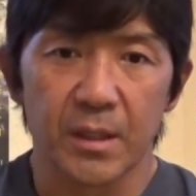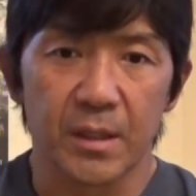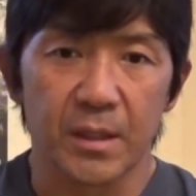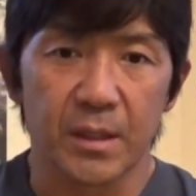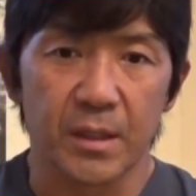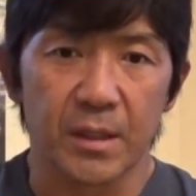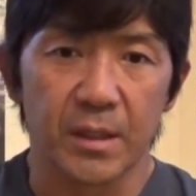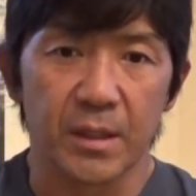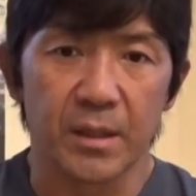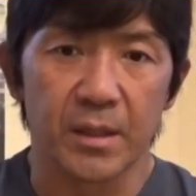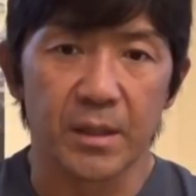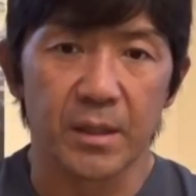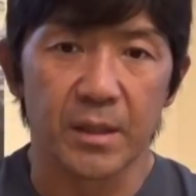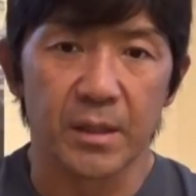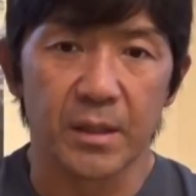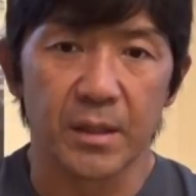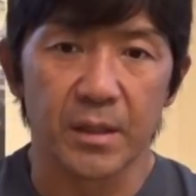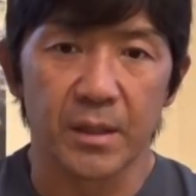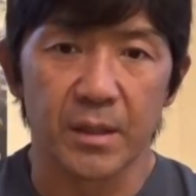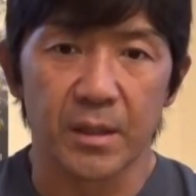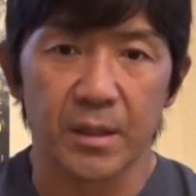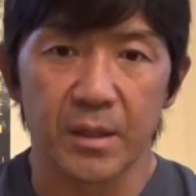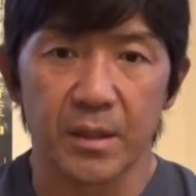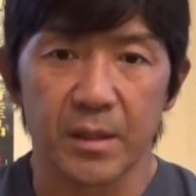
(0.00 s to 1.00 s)

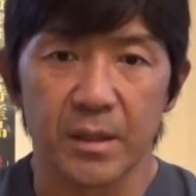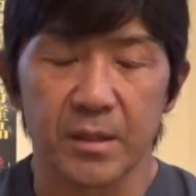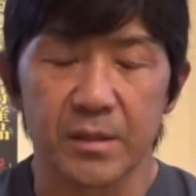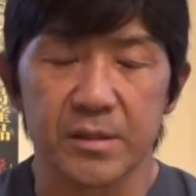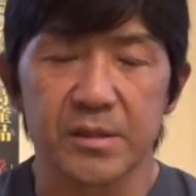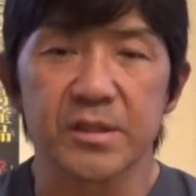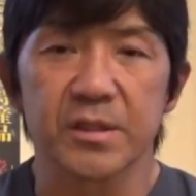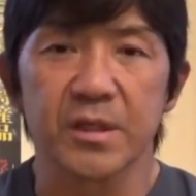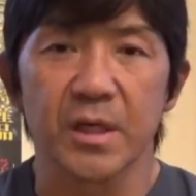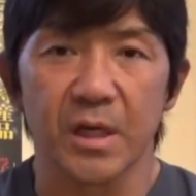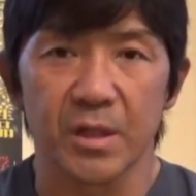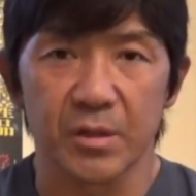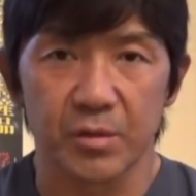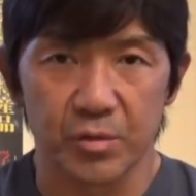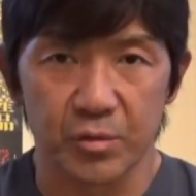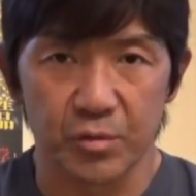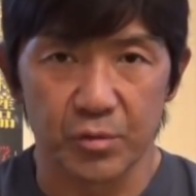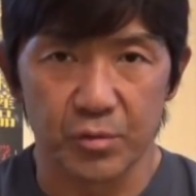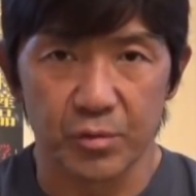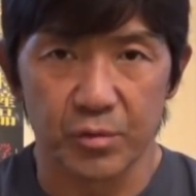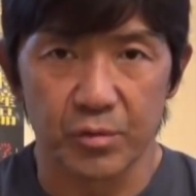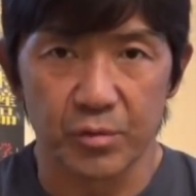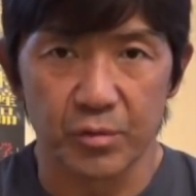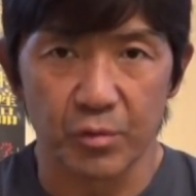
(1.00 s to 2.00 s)
えー、痴漢
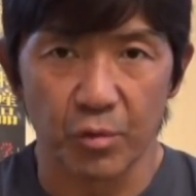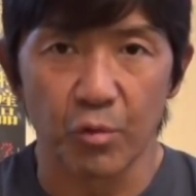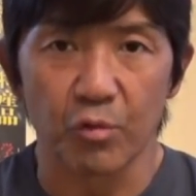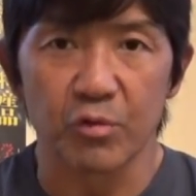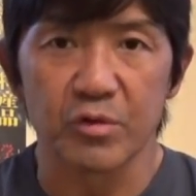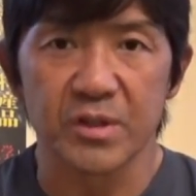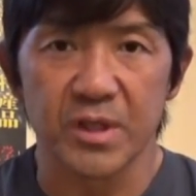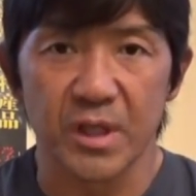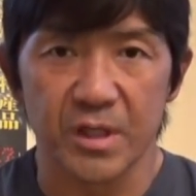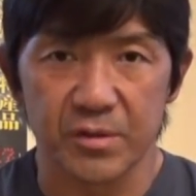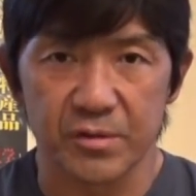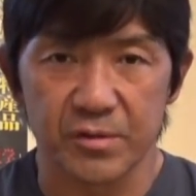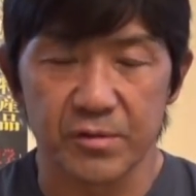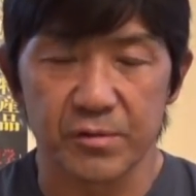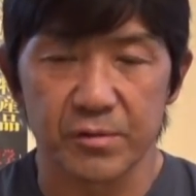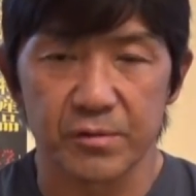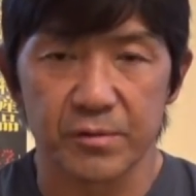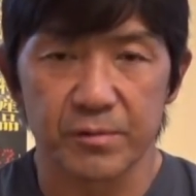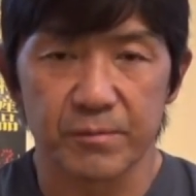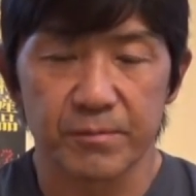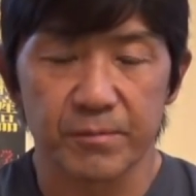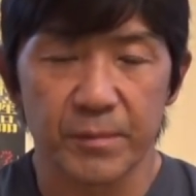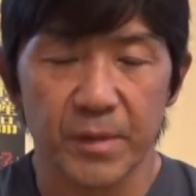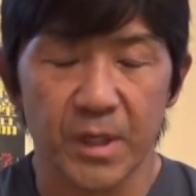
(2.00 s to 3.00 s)
盗撮
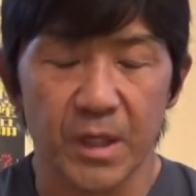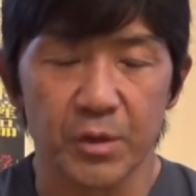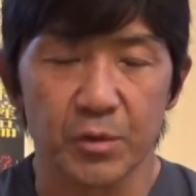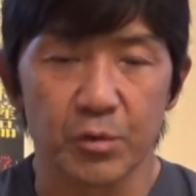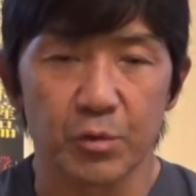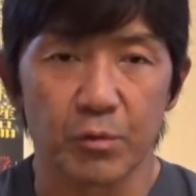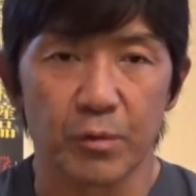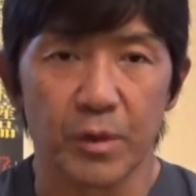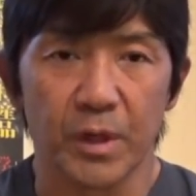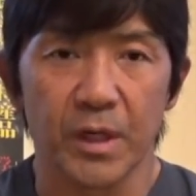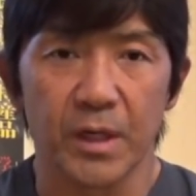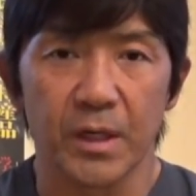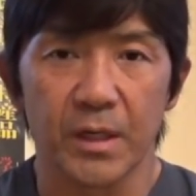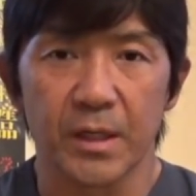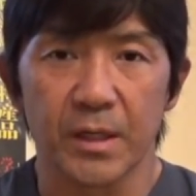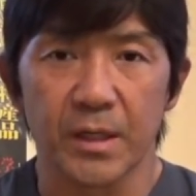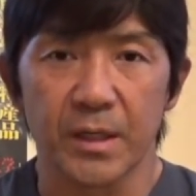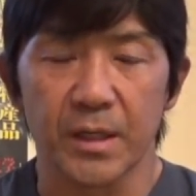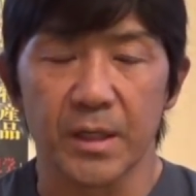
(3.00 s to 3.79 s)
あとは、